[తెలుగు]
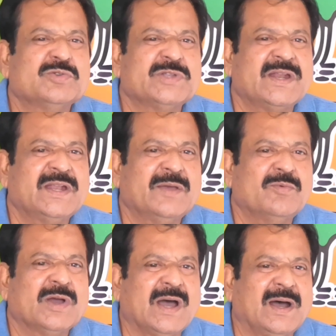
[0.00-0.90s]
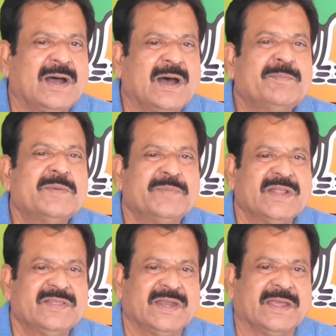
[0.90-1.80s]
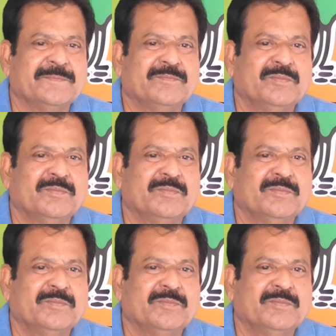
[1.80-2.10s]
ఎక్కుతారనే ఒక అపప్రదని